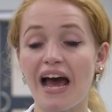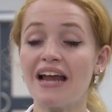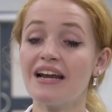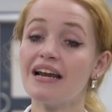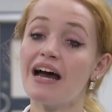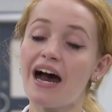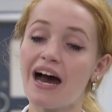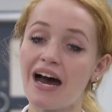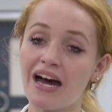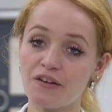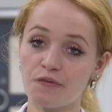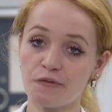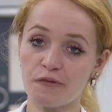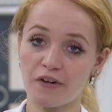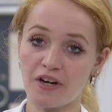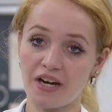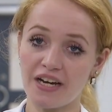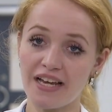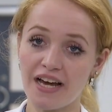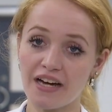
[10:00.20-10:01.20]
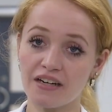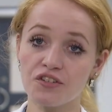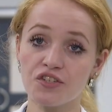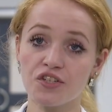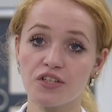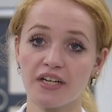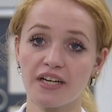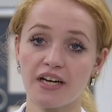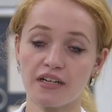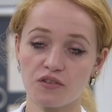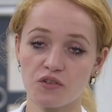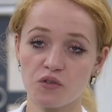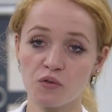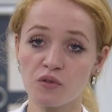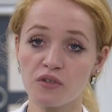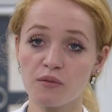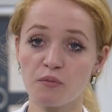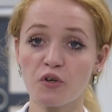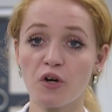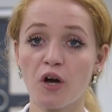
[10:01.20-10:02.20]
alle Arten von allergischen
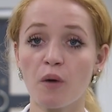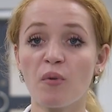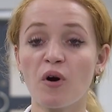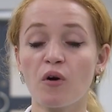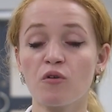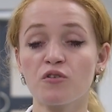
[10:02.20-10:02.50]
Reaktionen im Körper